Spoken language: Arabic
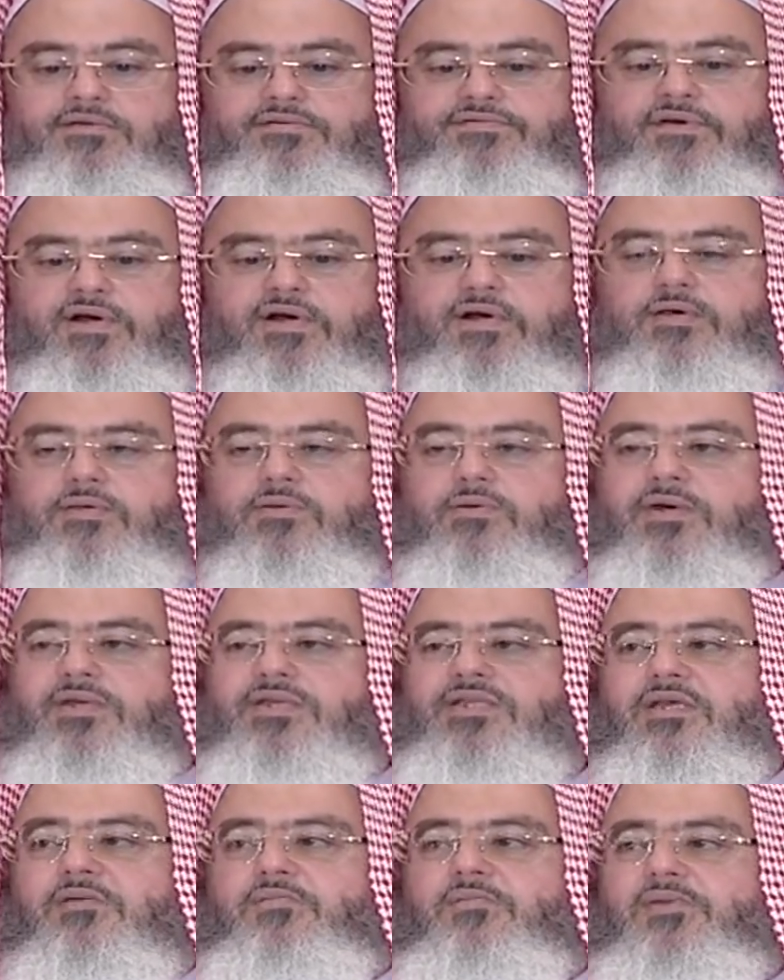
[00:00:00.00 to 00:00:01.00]

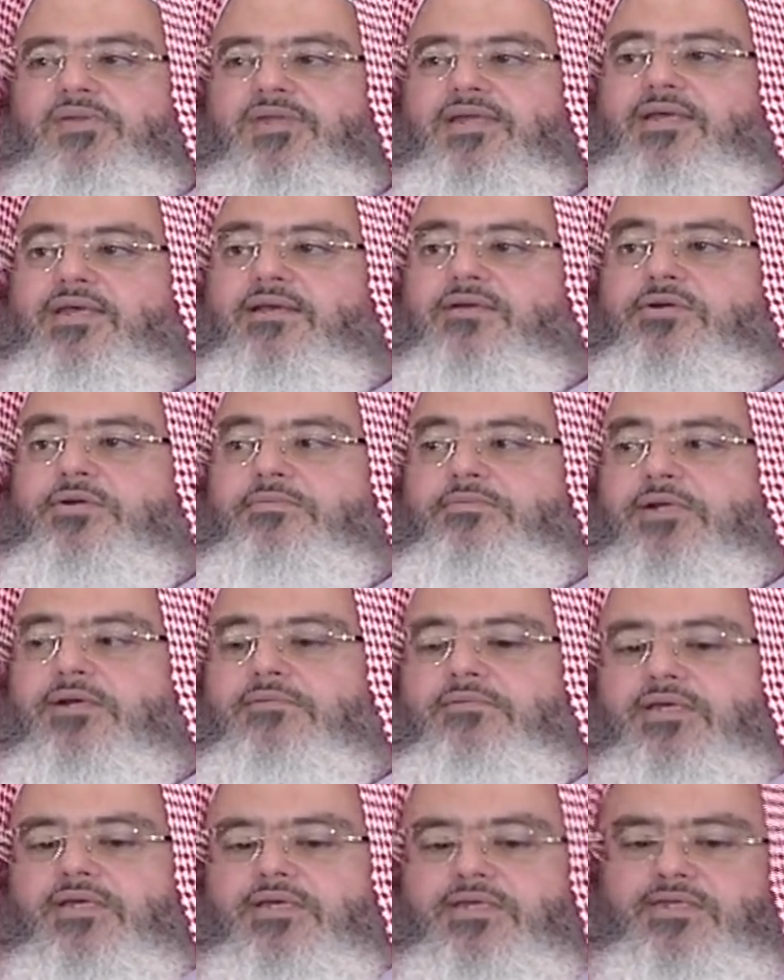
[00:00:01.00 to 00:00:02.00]
فأخذها تمثيل
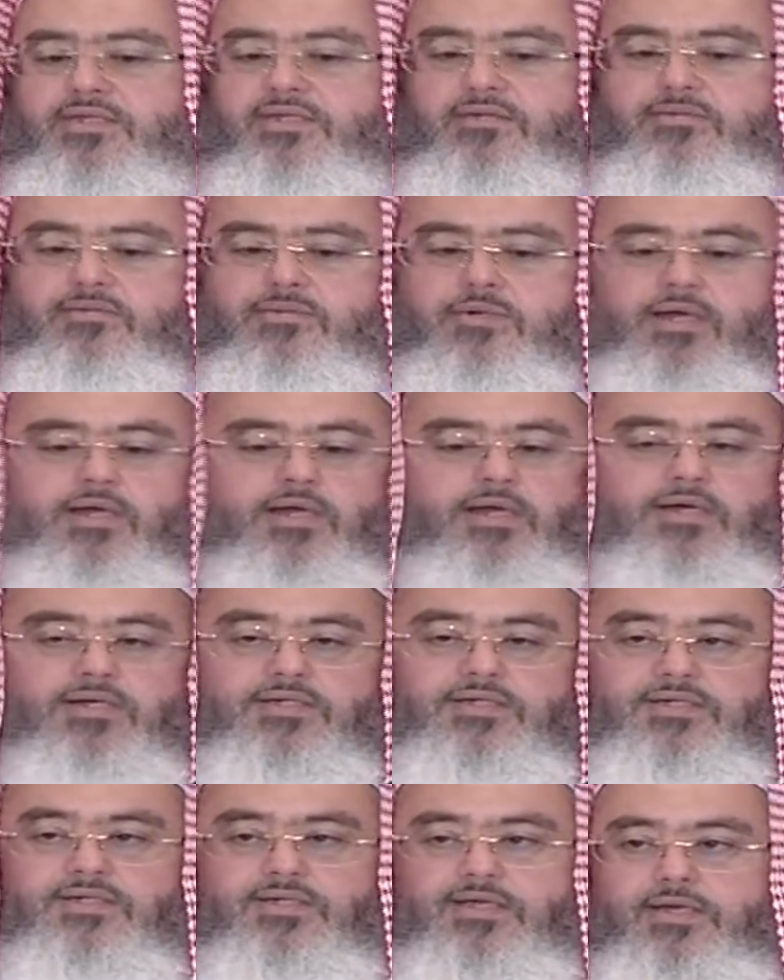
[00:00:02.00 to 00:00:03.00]
بالميت ولا
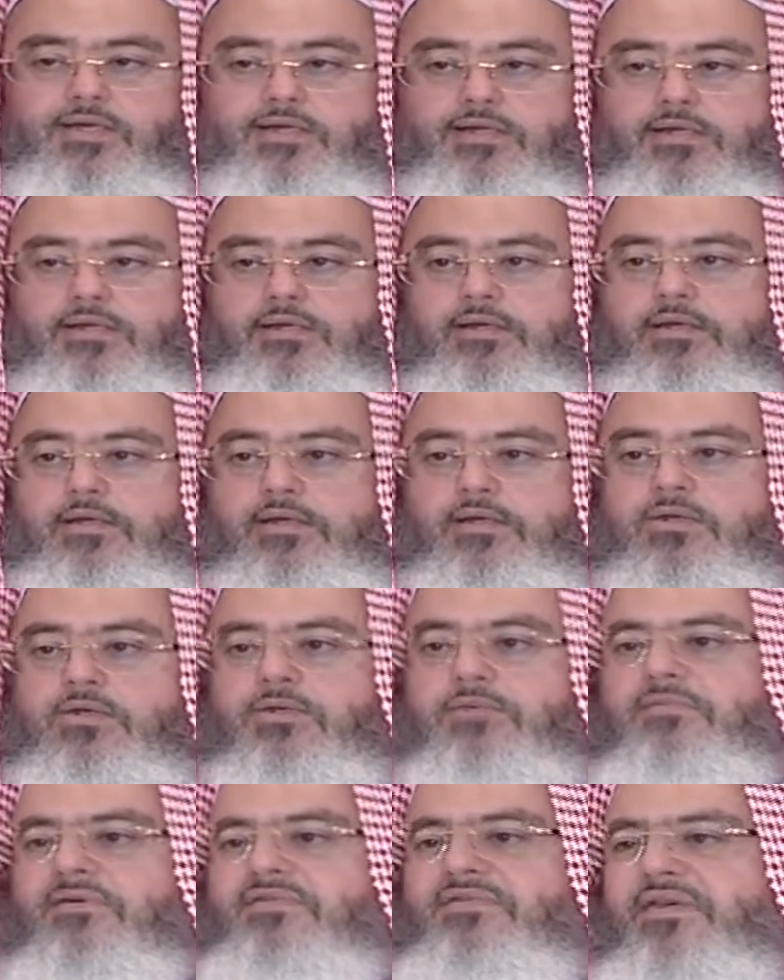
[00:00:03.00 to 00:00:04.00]
حاجة إليه
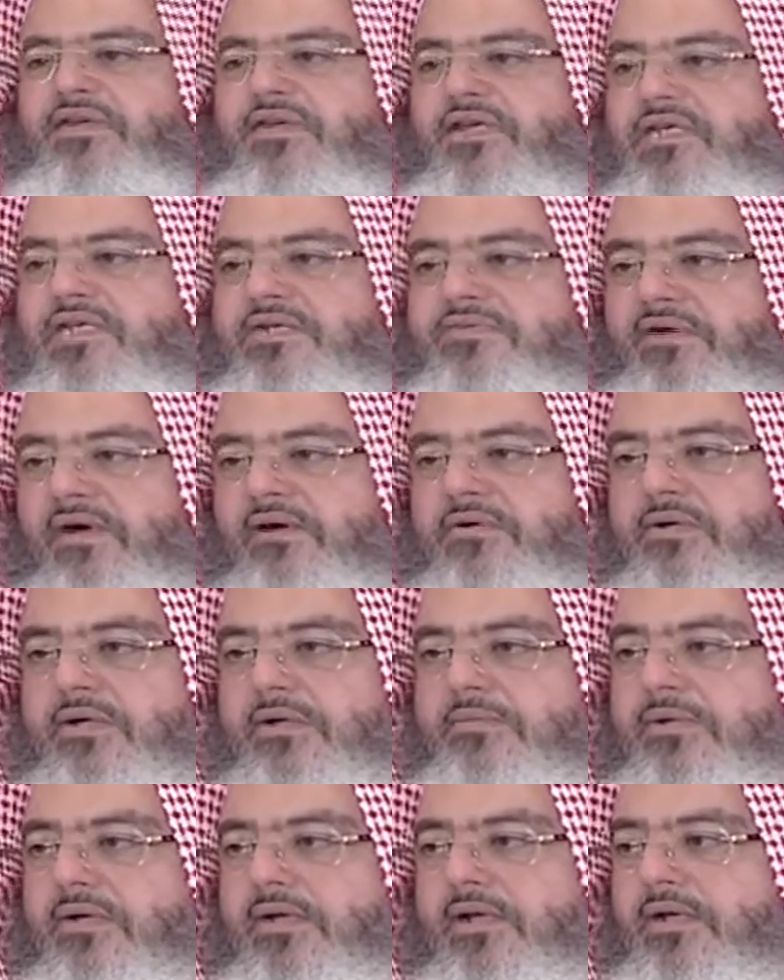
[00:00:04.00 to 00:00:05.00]
ثم في كشف
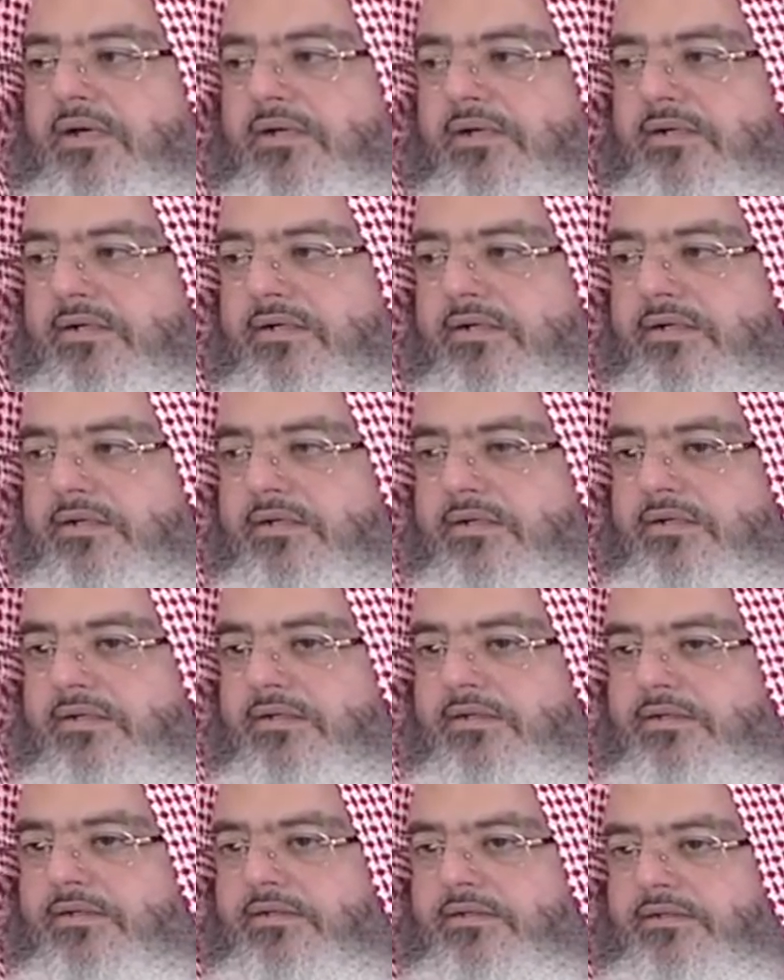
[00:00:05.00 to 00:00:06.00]
عورة بلا
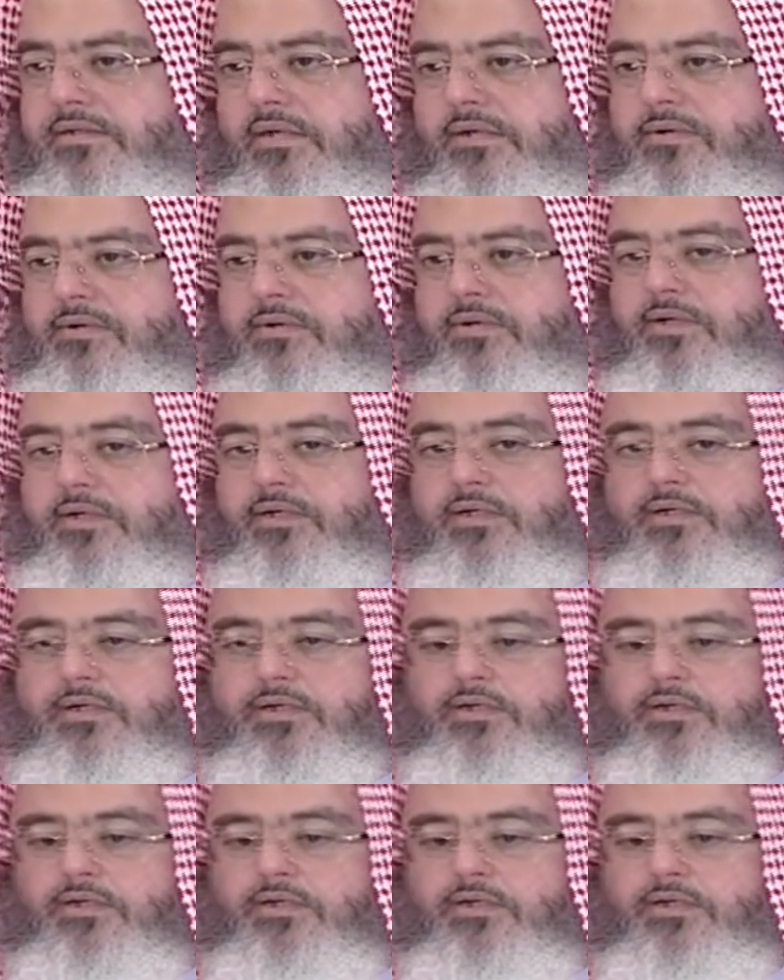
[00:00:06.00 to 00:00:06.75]
ضرورة